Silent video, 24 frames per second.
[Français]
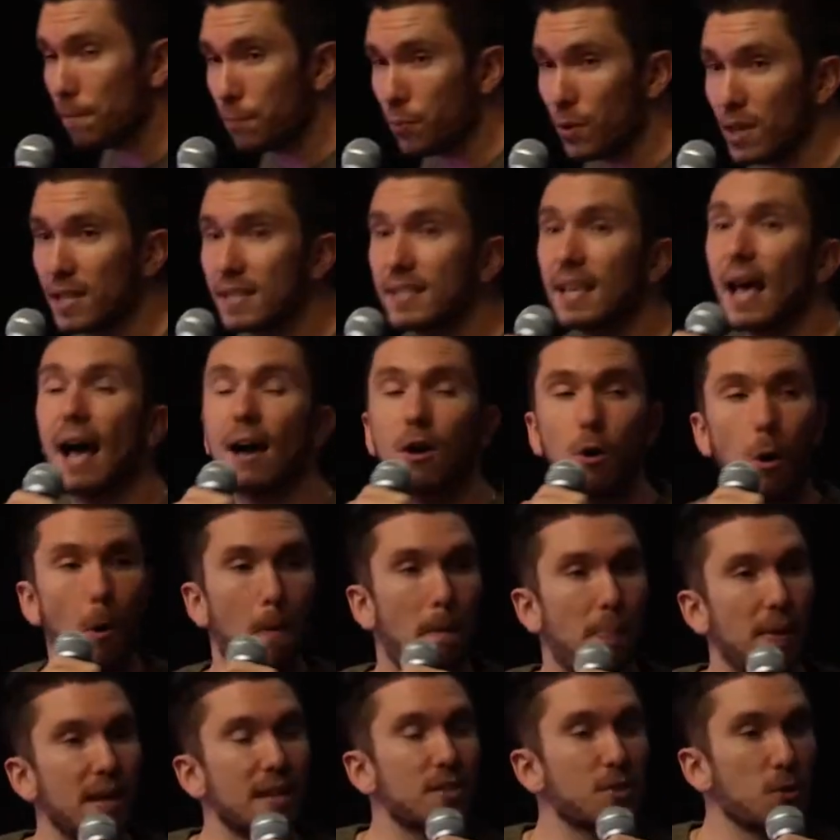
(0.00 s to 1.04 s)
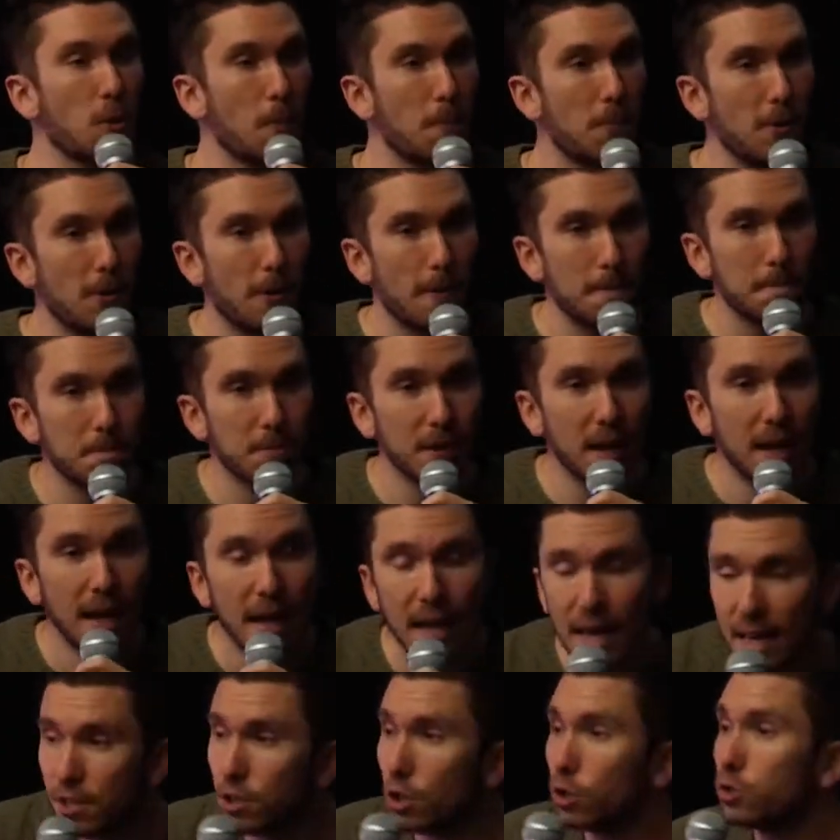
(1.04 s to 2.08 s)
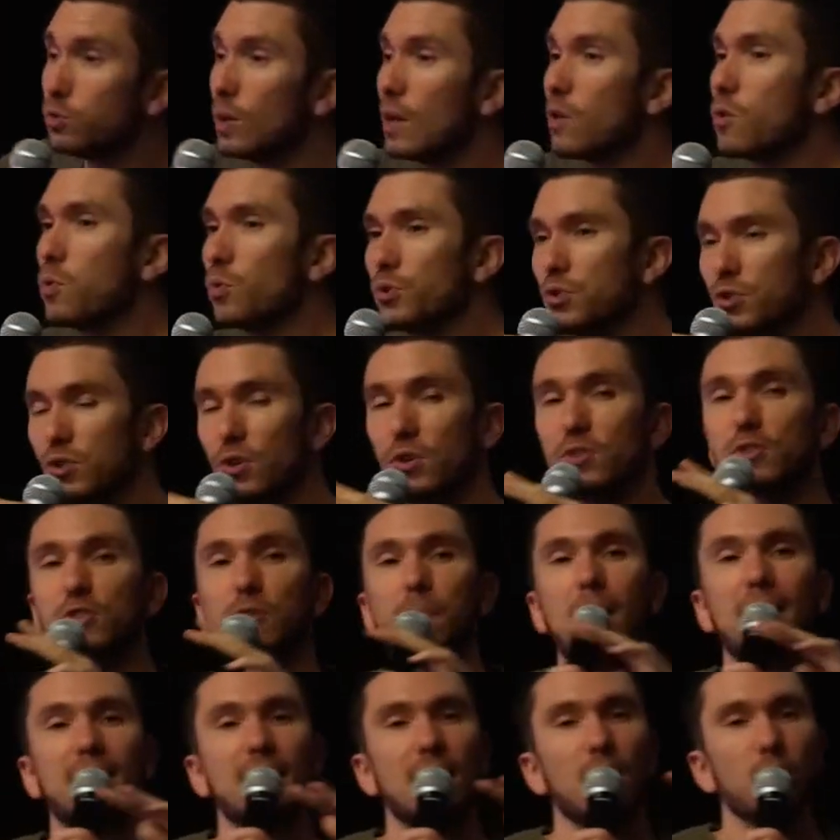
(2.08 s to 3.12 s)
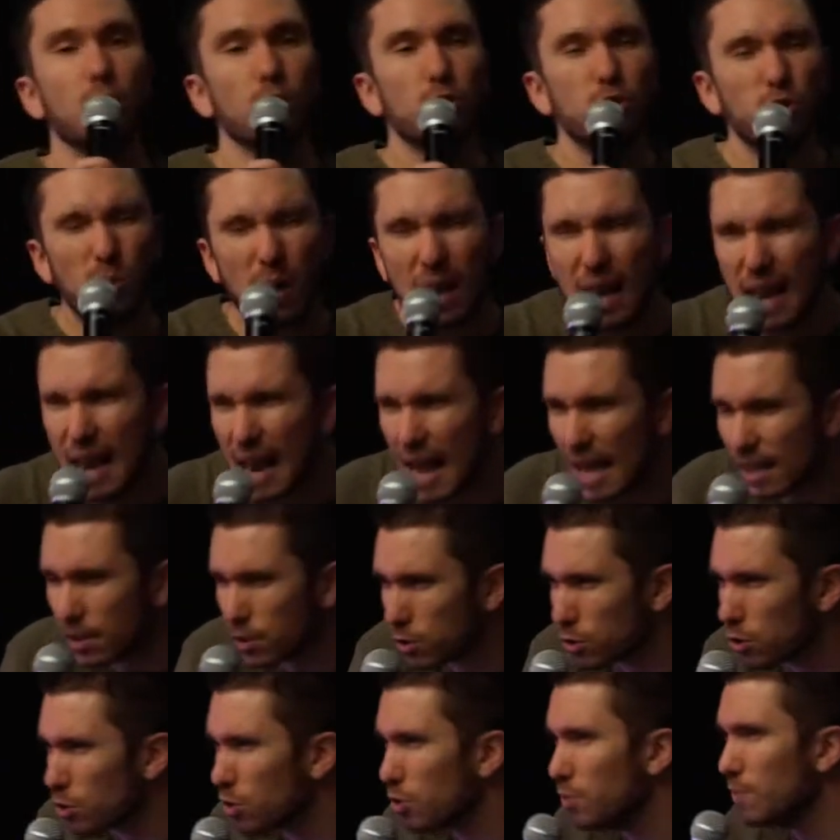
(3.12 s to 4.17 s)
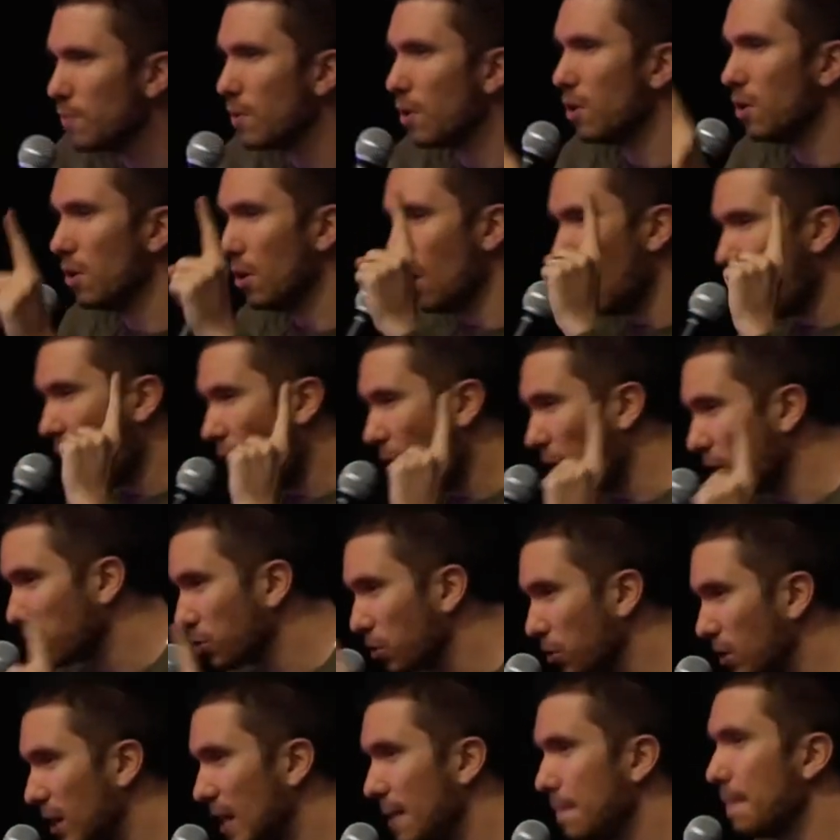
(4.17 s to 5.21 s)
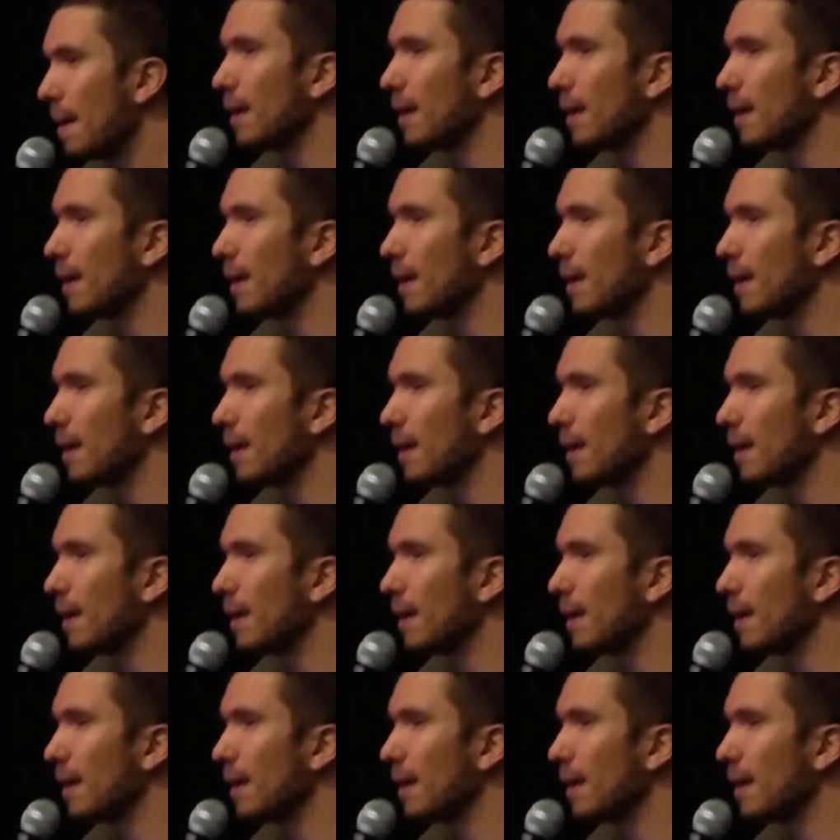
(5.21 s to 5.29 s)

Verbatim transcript: puisse accomplir son plan. Est-ce que tu es conscient ce matin que tu es l'instrument entre les